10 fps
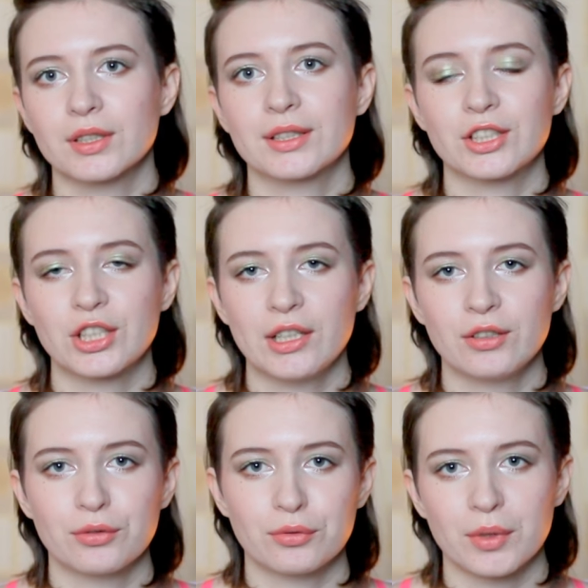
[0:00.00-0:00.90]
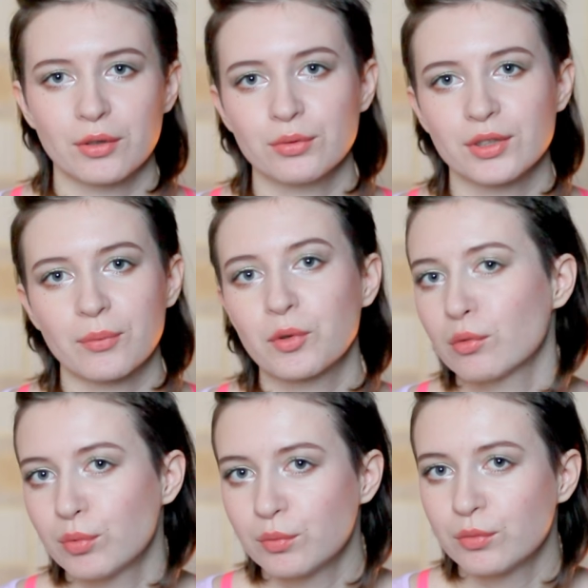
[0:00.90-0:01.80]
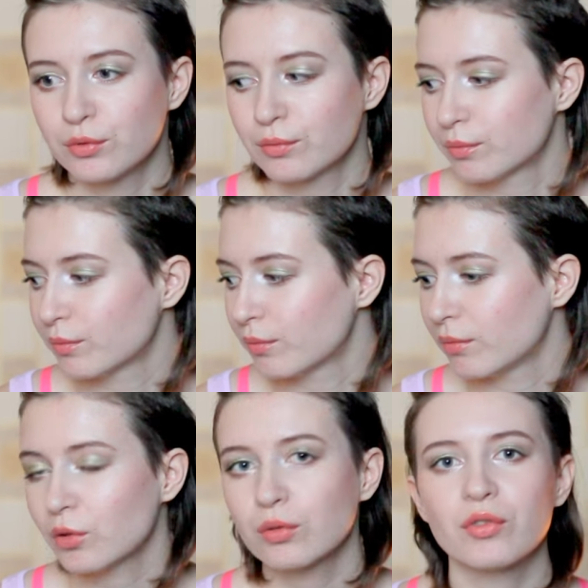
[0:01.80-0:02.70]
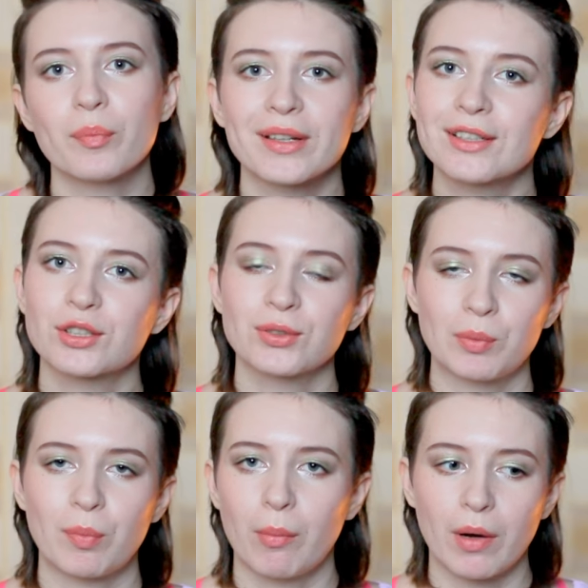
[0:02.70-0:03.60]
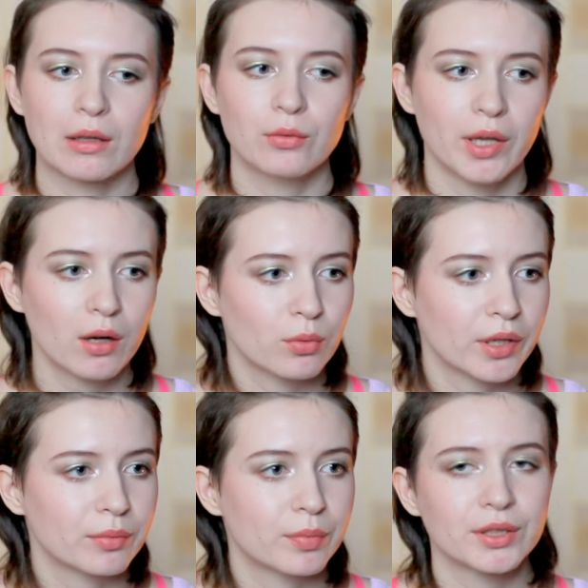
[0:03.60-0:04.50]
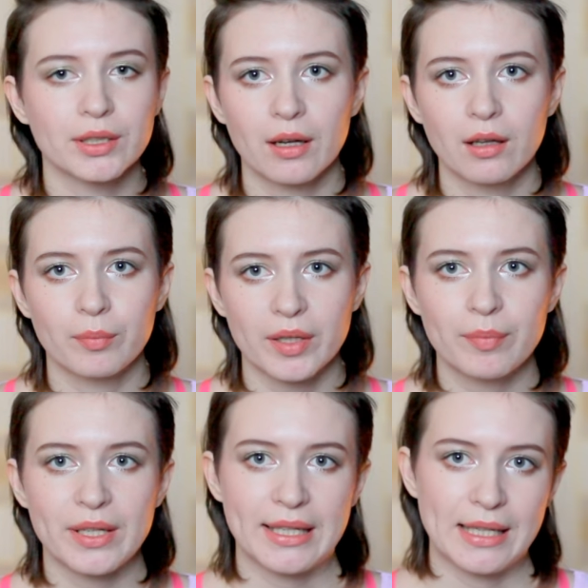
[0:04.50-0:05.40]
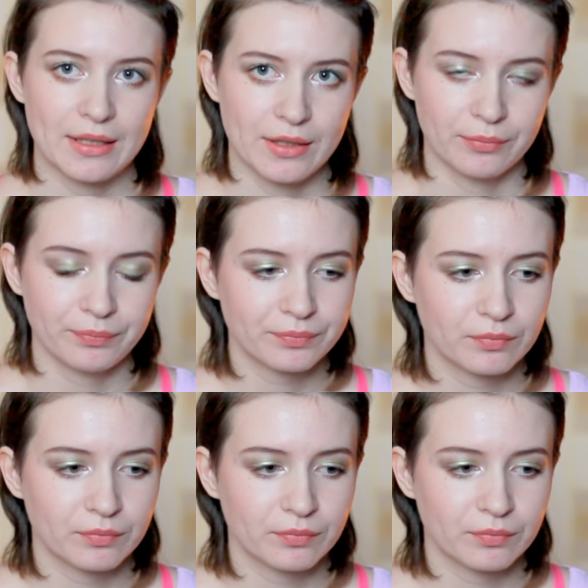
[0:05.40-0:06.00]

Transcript: к сожалению, мою самую любимую нюдово-персиковую помаду я куда-то потеряла при переезде.